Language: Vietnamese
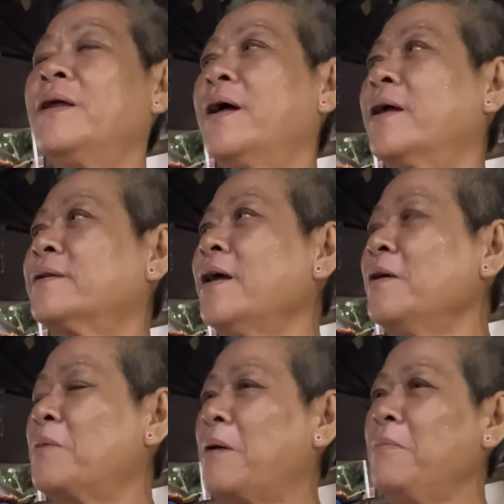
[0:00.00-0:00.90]
cắt
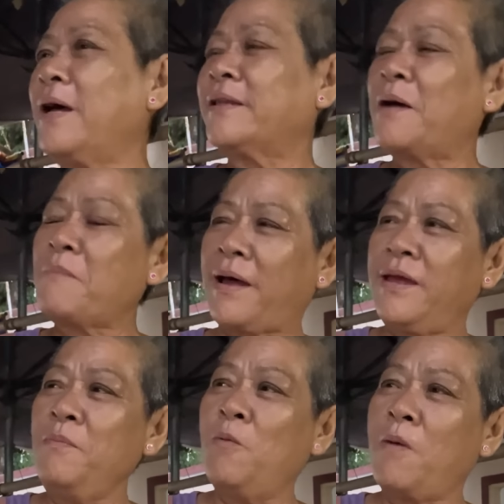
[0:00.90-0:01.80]
tóc ngắn là tháng
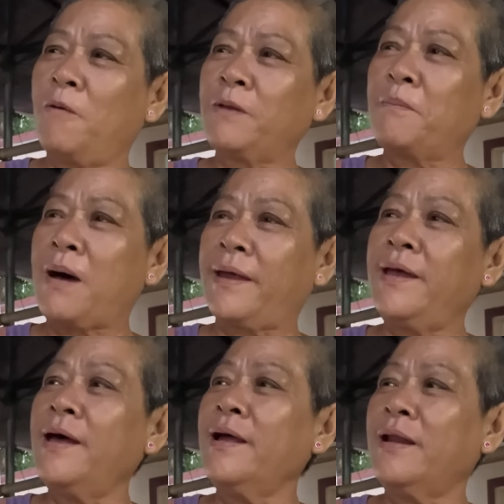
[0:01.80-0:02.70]
7 mùng 1 tháng 7
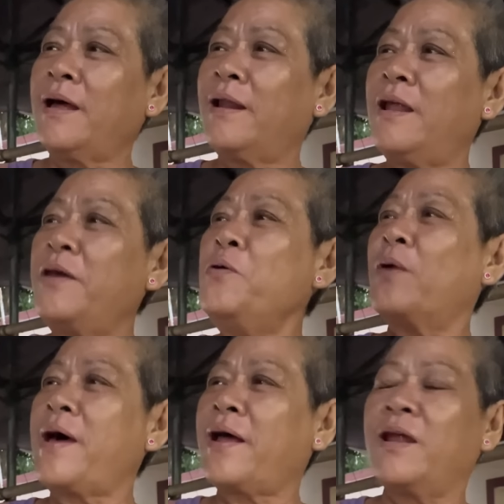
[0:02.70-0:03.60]
á, là lễ
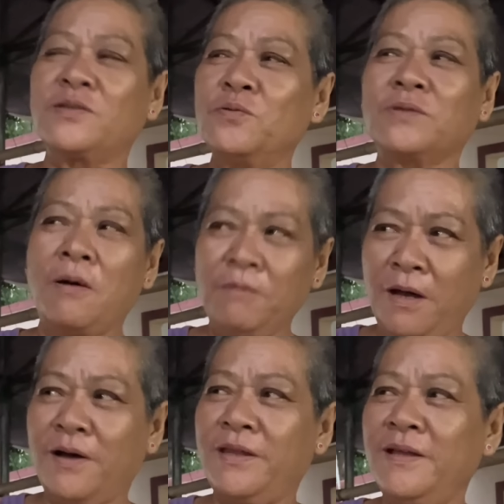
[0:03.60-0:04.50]
du lan là viết tóc
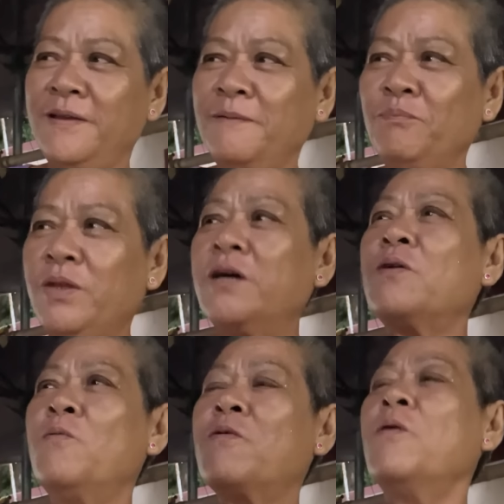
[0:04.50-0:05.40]
thôi chứ
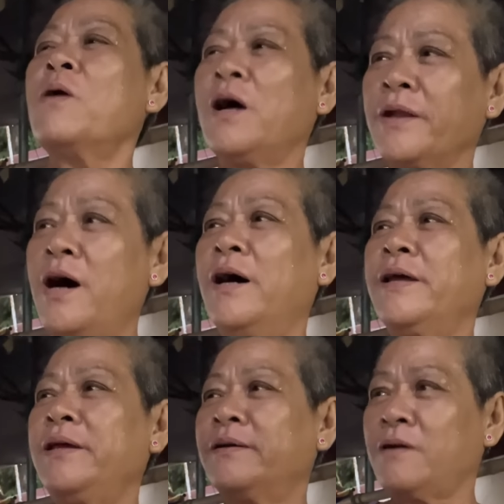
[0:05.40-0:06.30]
cũng có còn
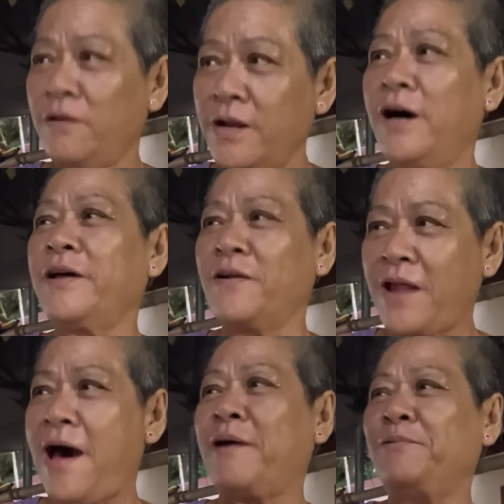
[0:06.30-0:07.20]
đời còn đời còn
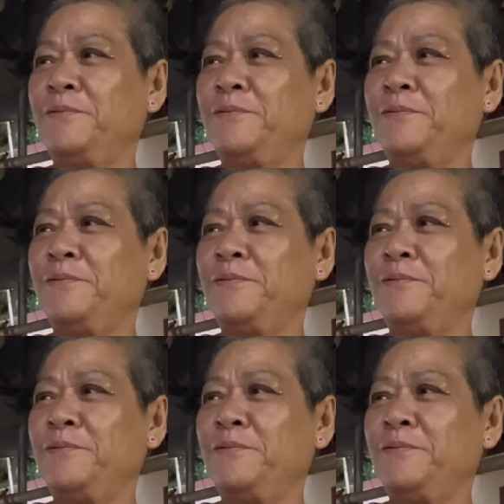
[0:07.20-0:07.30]
đạo